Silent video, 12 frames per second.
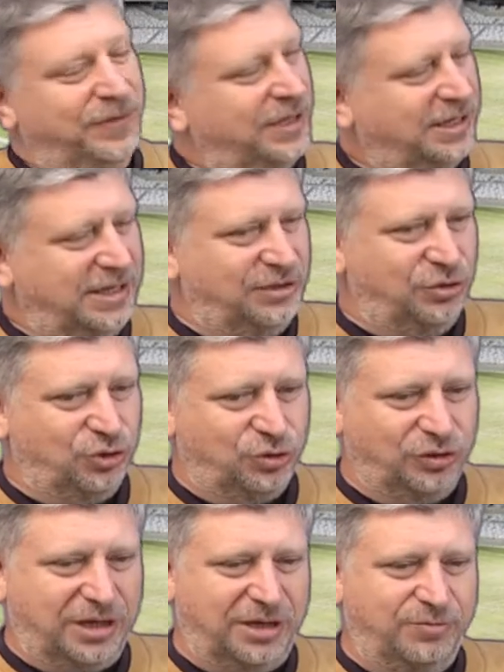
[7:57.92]
Я надеюсь, что
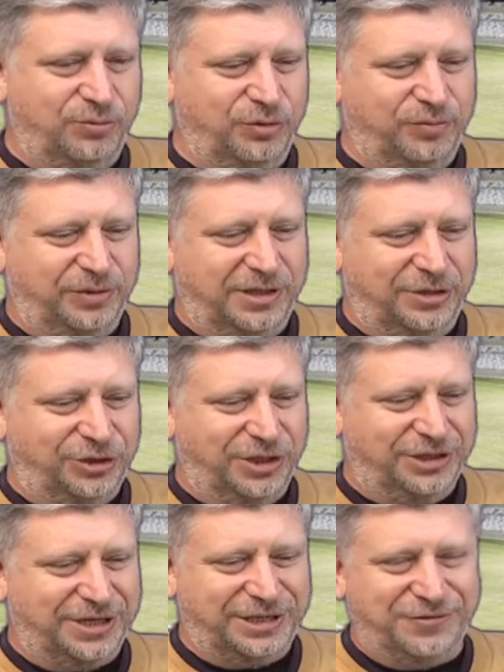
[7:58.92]
так и будет
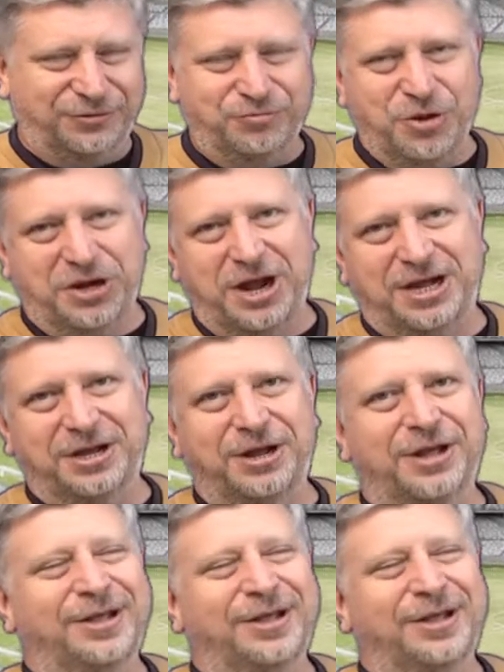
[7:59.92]
продолжаться, хотя вот мой коллега